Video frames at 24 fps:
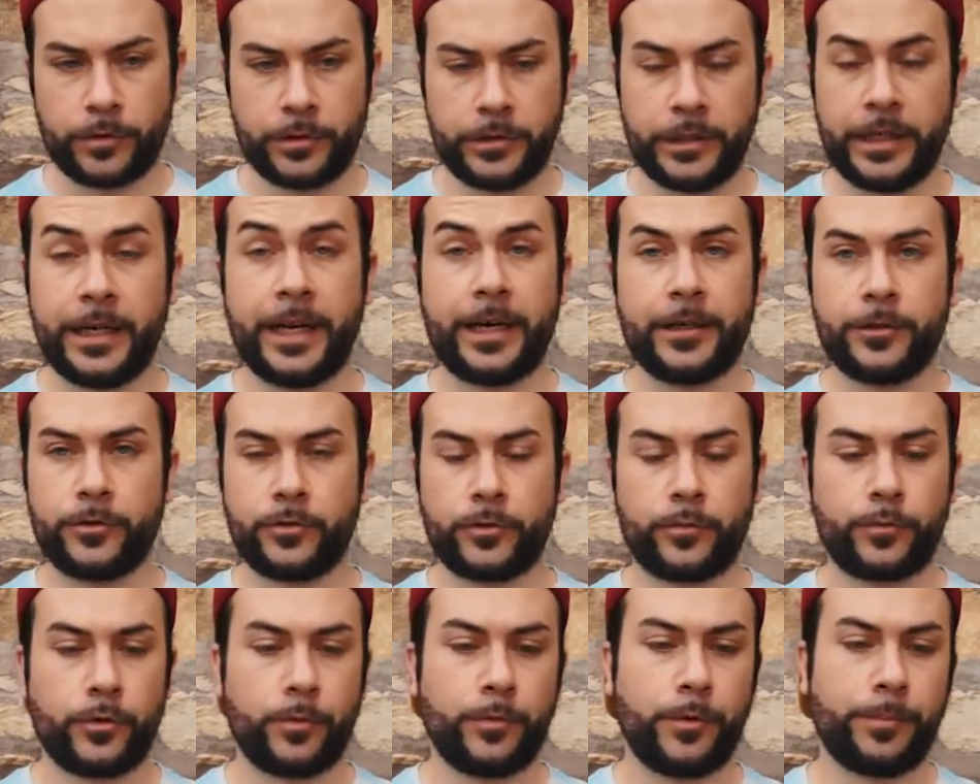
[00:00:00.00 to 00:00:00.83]
di
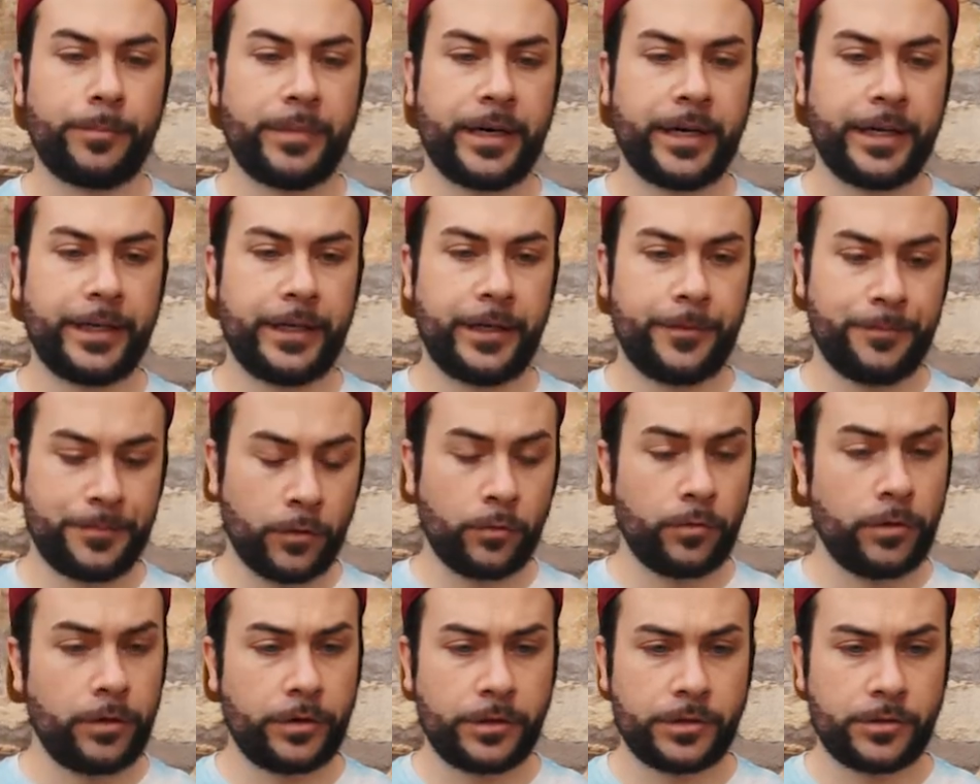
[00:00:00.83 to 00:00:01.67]
Lightroom, Mobile
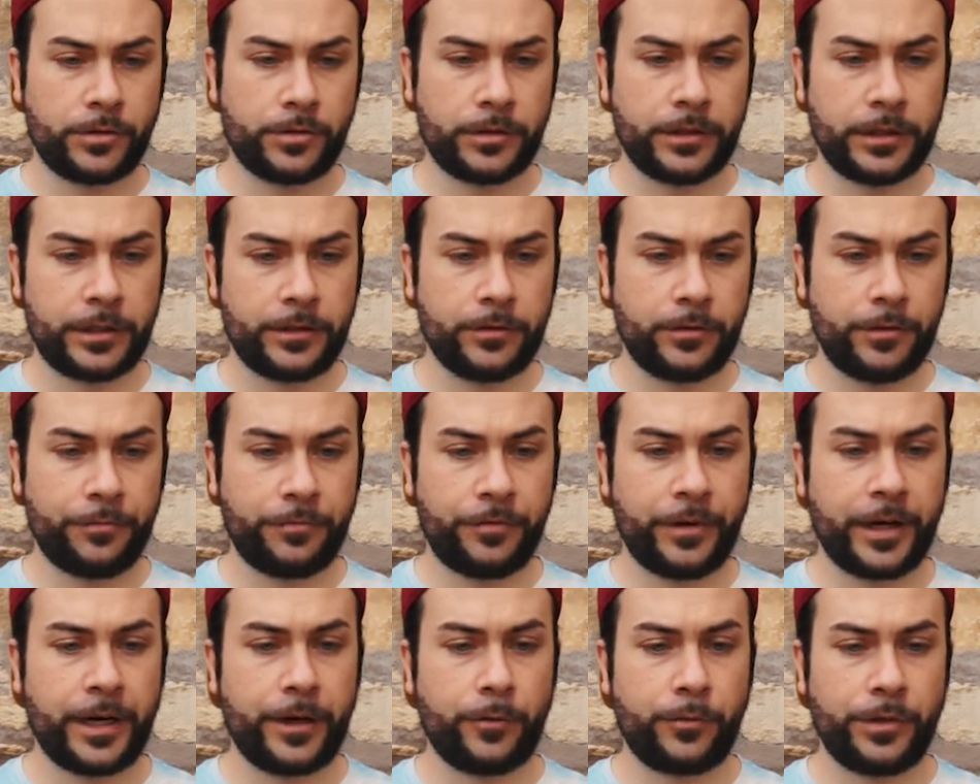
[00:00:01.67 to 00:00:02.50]
quello che sto andando a
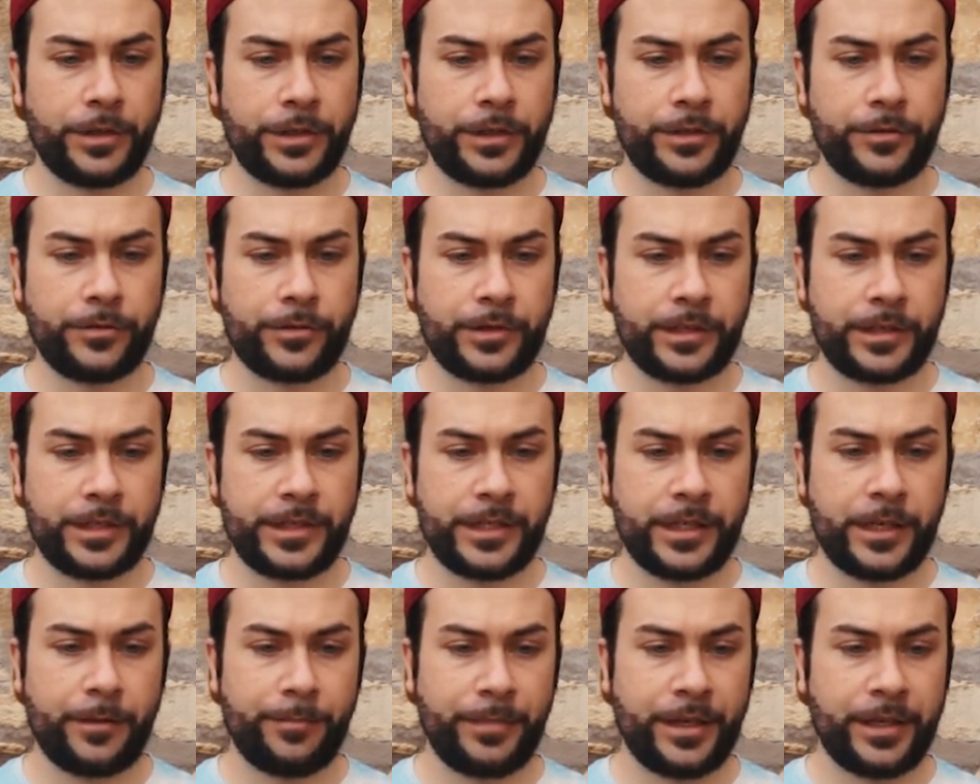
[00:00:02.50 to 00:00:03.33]
fare quindi
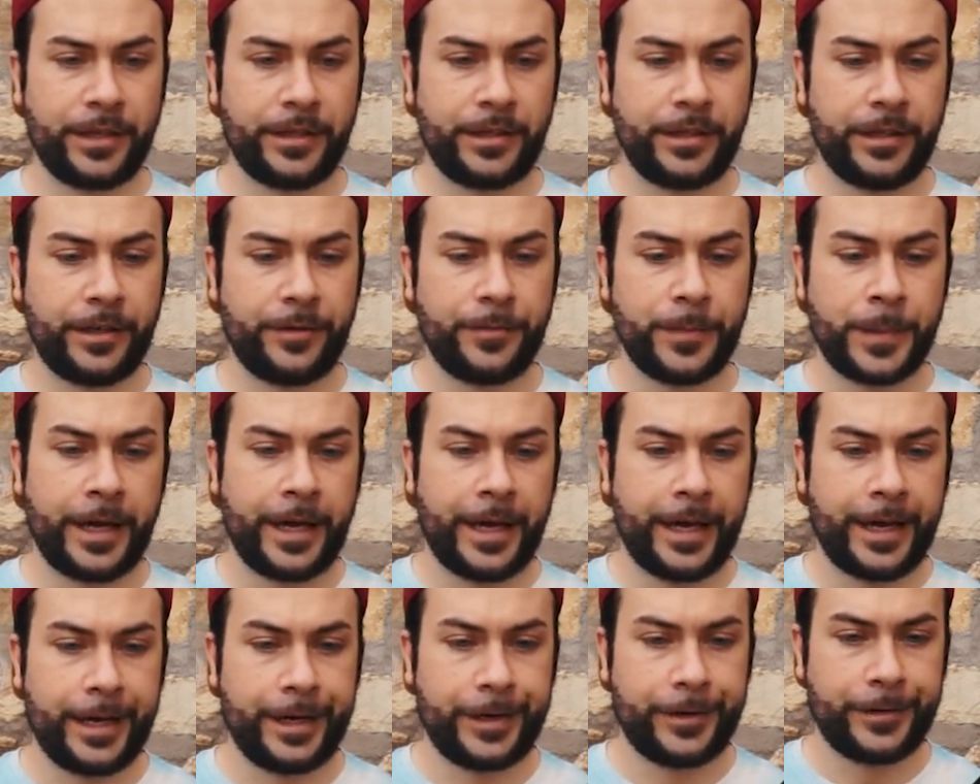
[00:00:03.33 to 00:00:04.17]
sostanzialmente
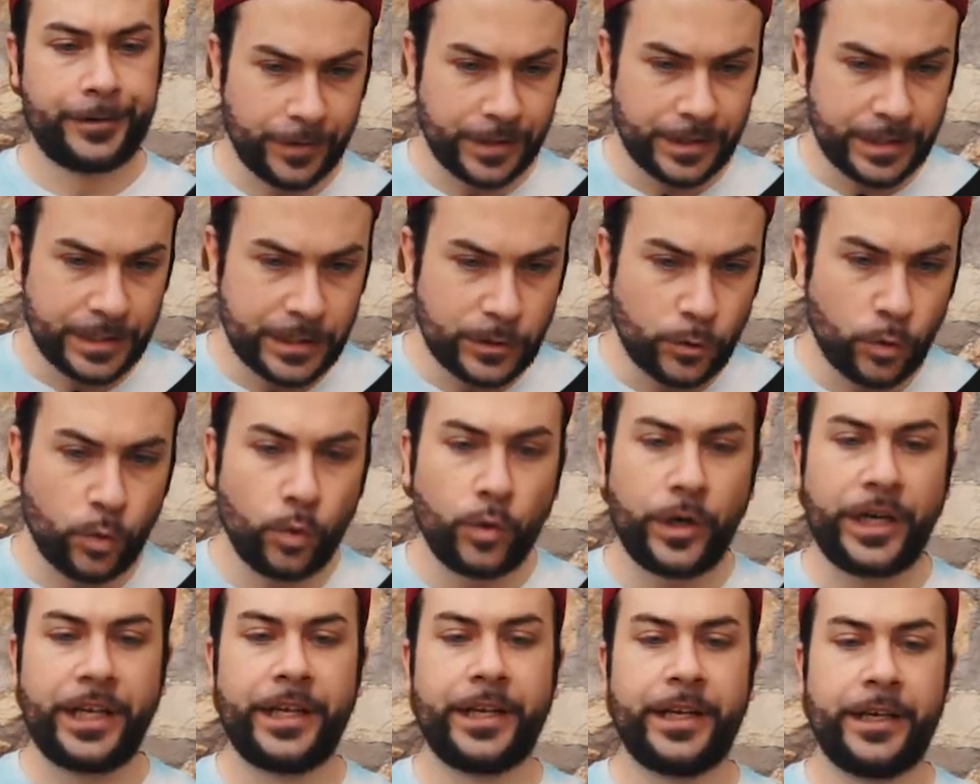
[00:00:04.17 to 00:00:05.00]
è
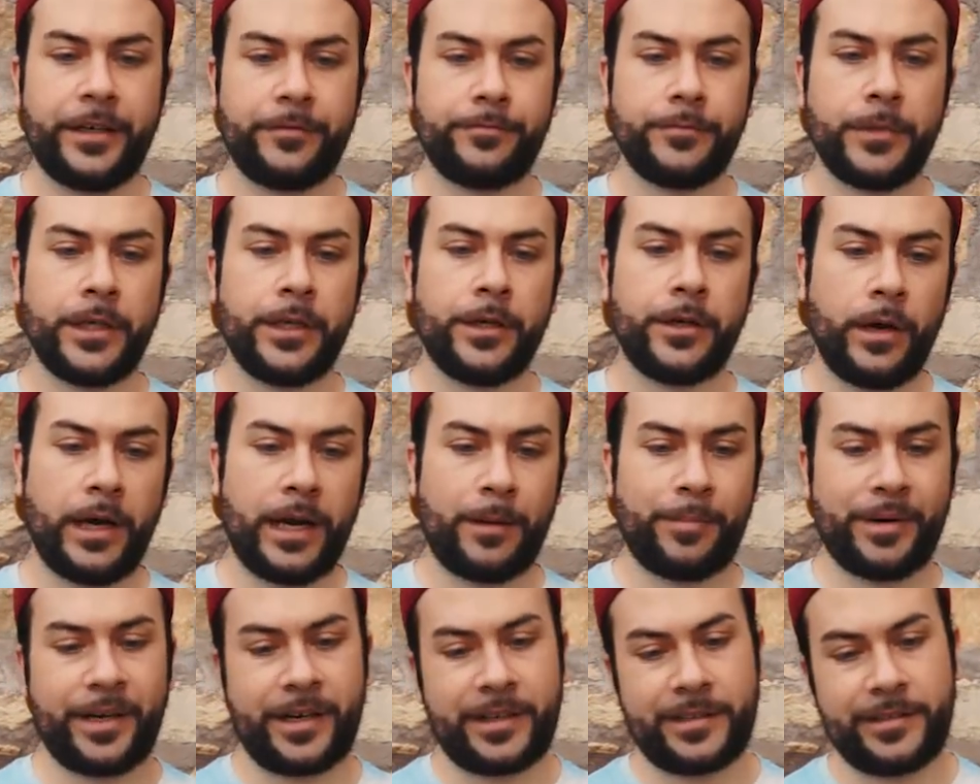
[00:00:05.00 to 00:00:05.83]
scurire
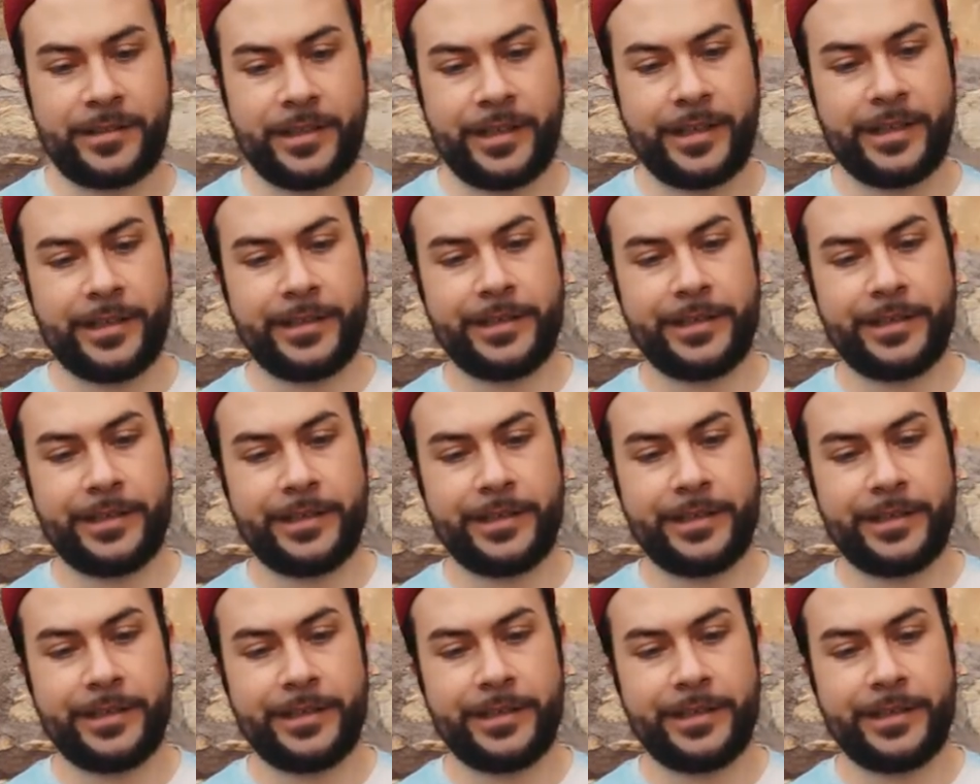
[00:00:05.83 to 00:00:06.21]
la parte